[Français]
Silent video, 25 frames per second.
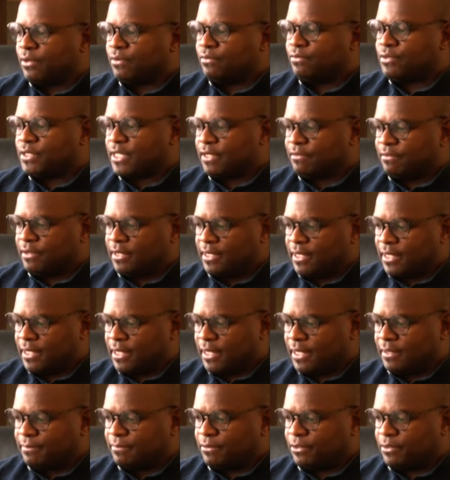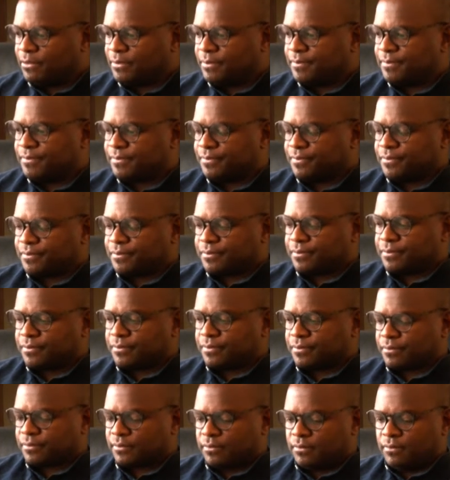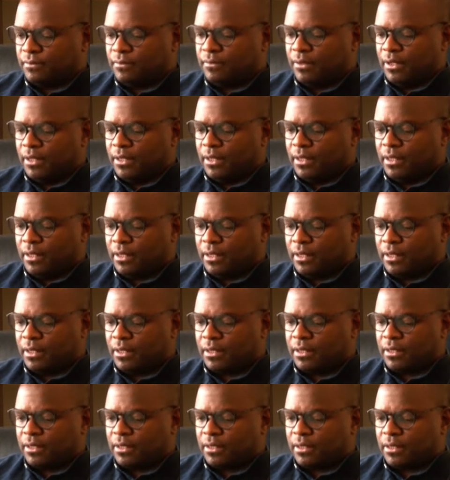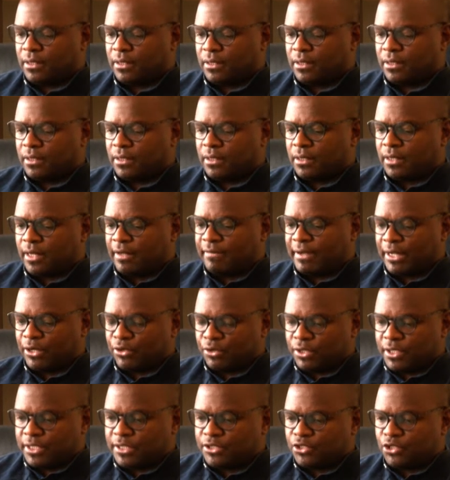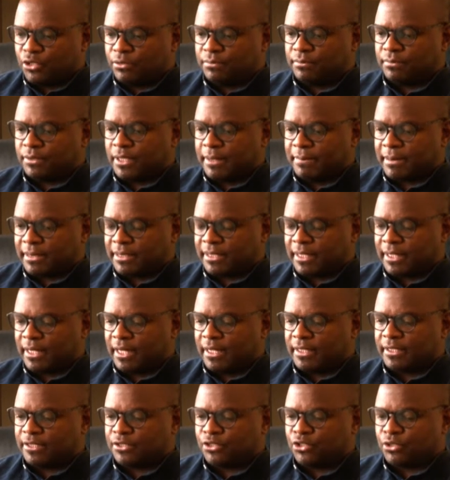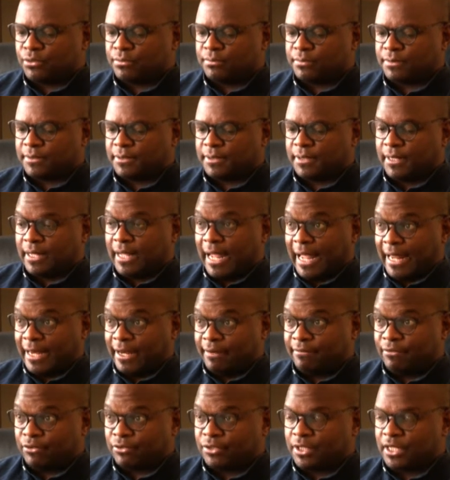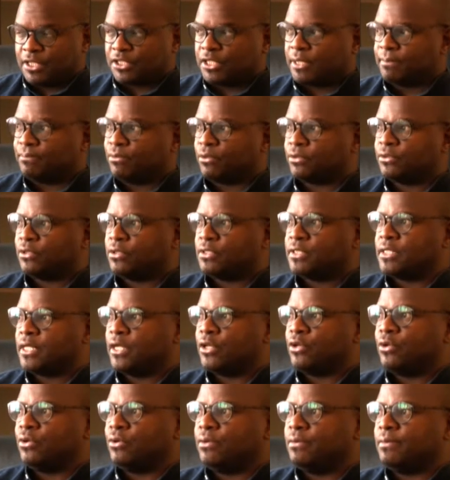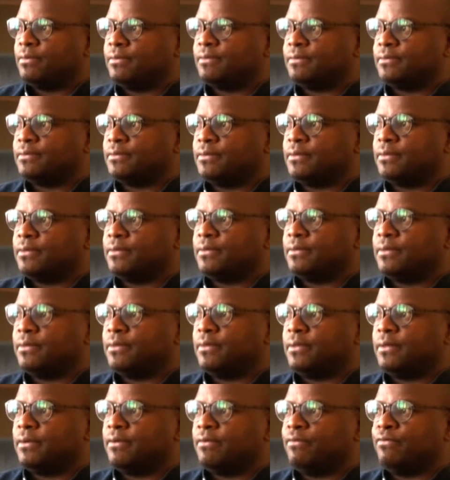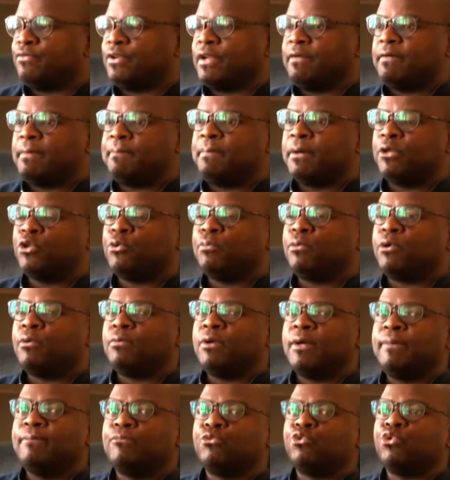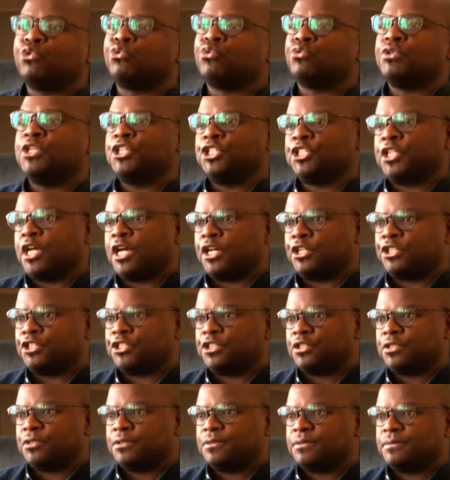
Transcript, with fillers: Vous avez également, euh, avec le lithium, les batteries à lithium, un avantage important, c'est que vous n'avez pas de problème d'autodécharge.